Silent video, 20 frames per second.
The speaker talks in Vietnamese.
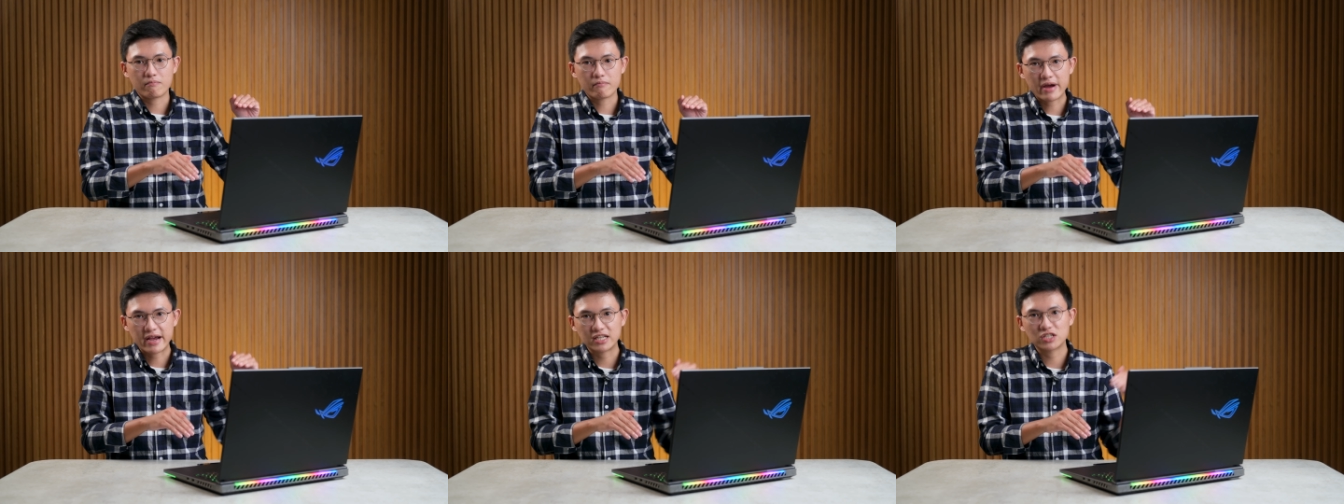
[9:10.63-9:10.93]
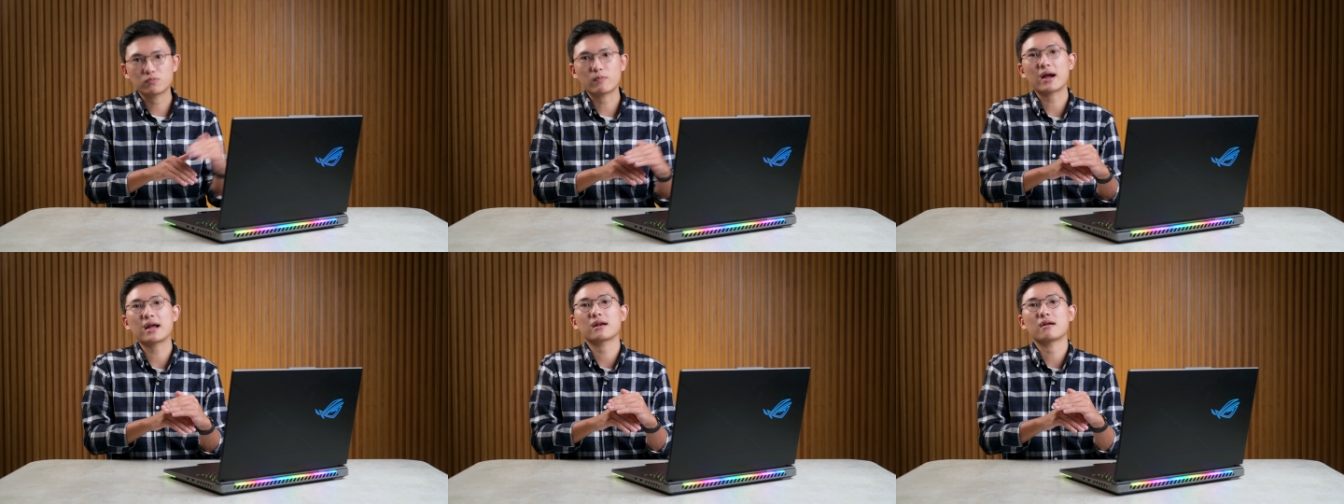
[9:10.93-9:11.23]

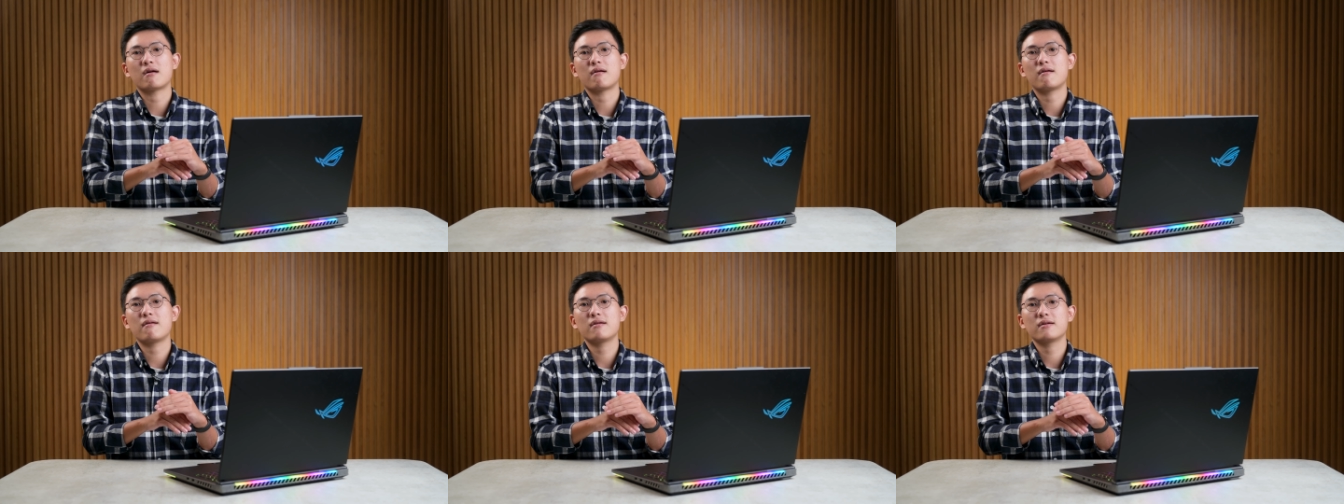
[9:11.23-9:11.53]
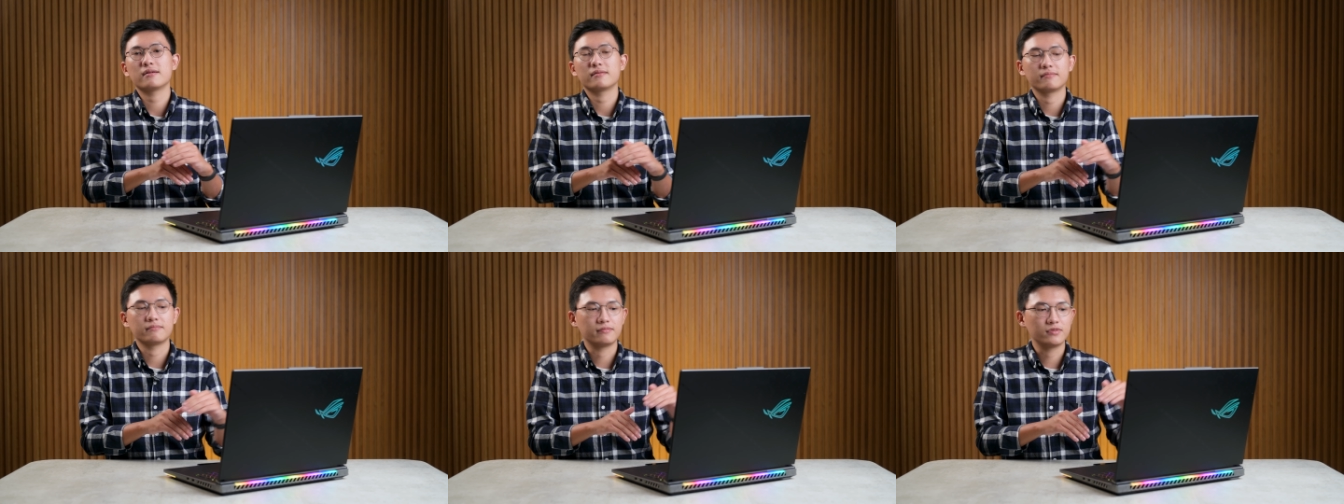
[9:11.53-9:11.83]
benchmark
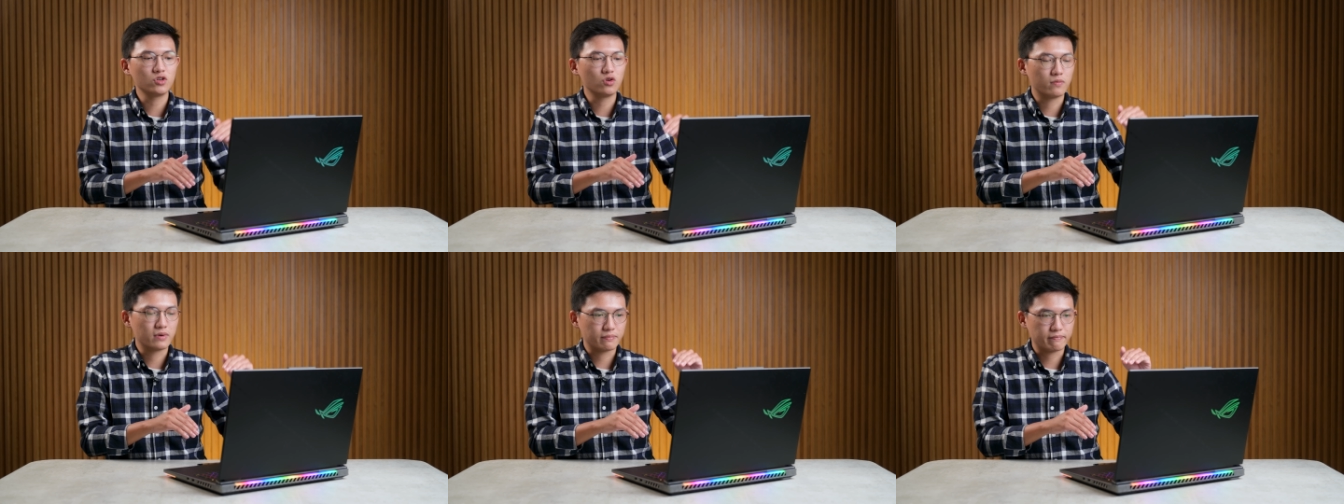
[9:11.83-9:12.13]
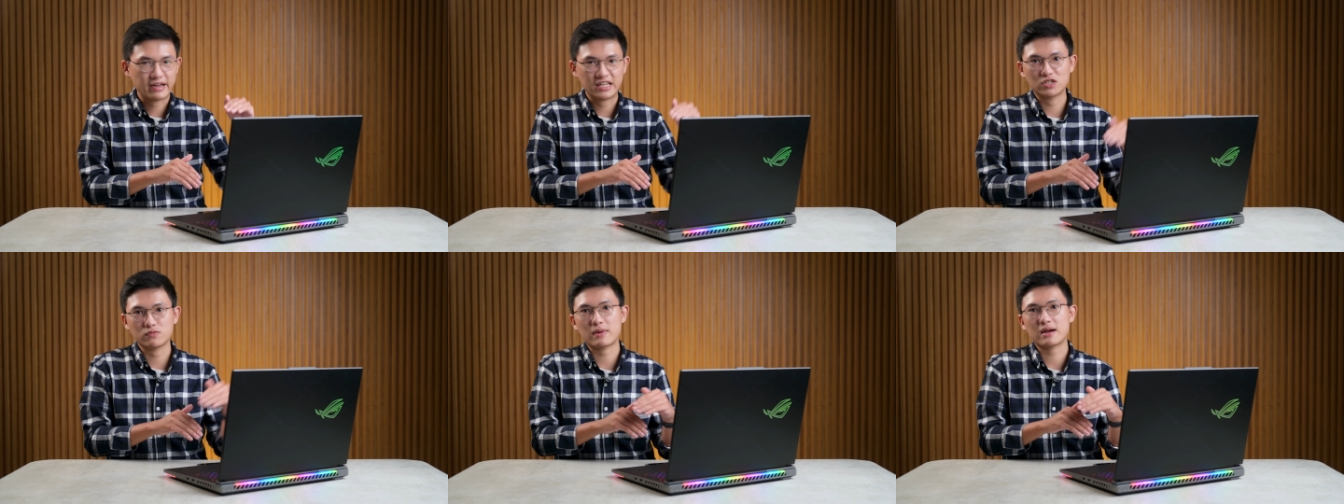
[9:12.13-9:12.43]
nó ví dụ
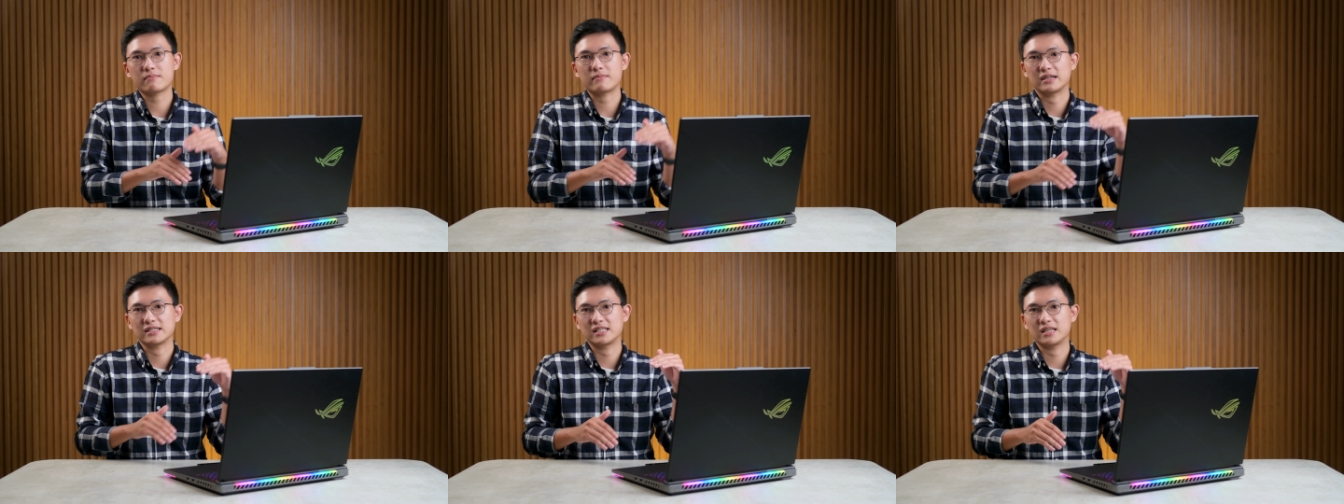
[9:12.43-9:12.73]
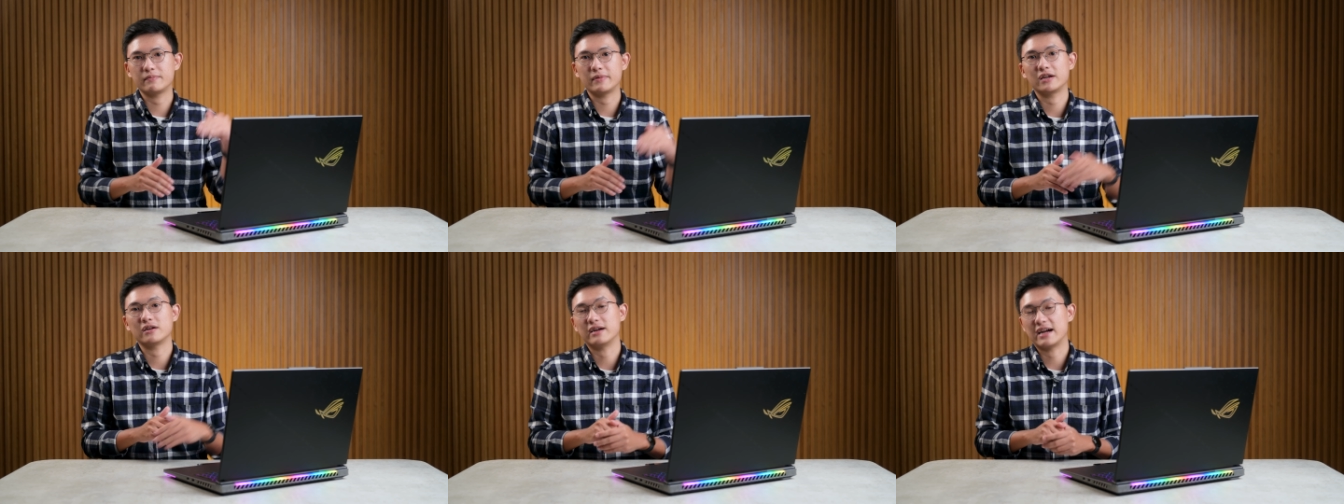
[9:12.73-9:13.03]
mình benchmark bằng
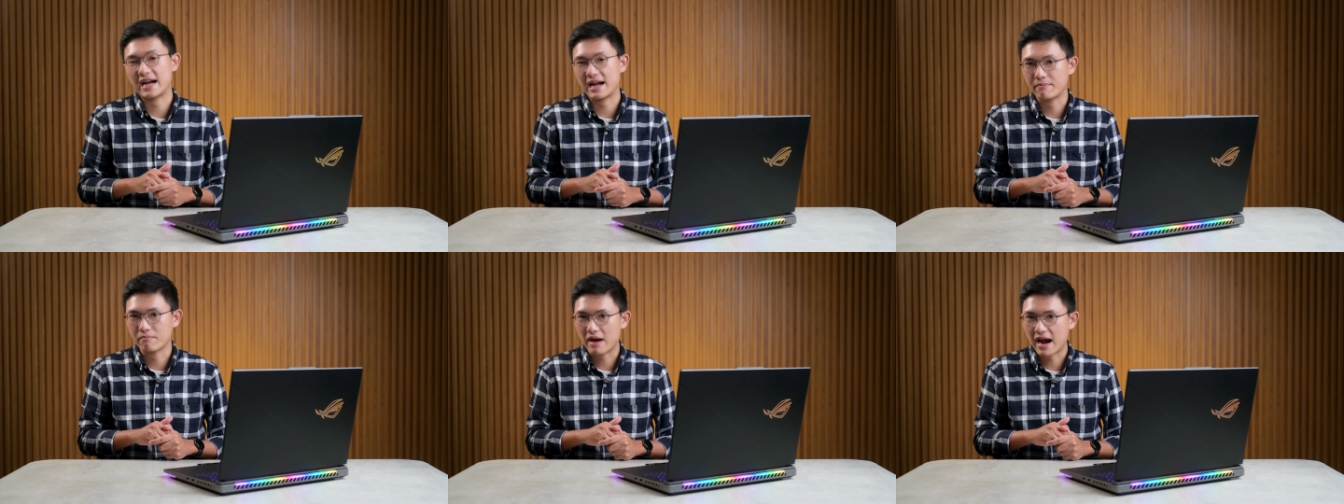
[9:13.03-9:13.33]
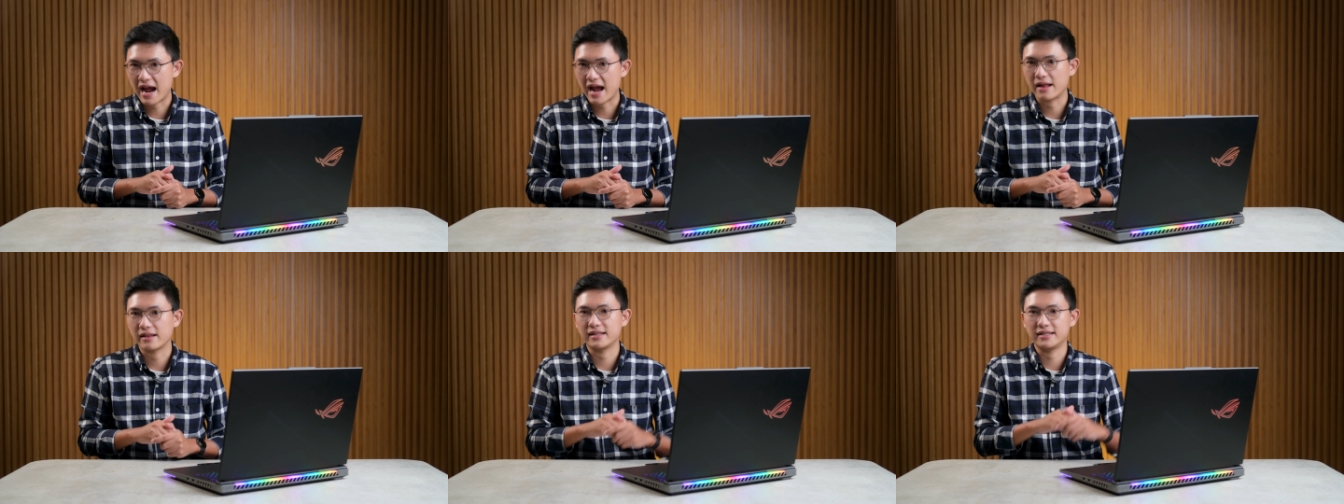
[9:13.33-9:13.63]
Siemens
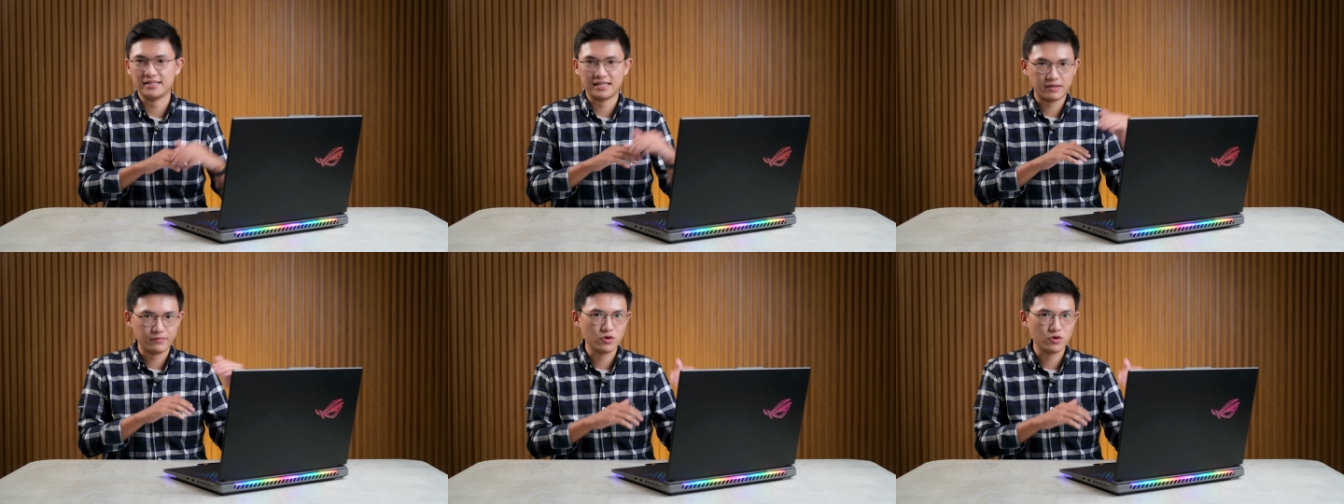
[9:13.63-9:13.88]
R23 thì